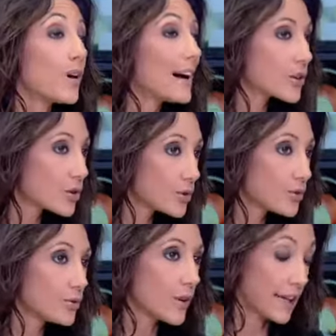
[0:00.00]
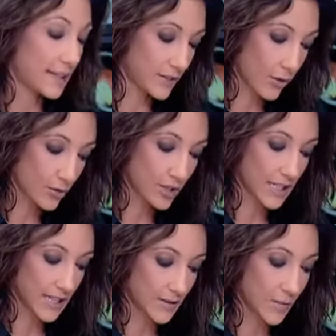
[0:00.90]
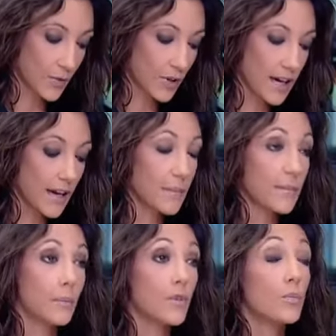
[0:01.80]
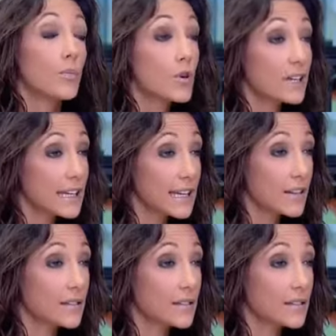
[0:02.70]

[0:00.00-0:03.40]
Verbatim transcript: inconnue à l'étranger à ce moment-là, même moquée en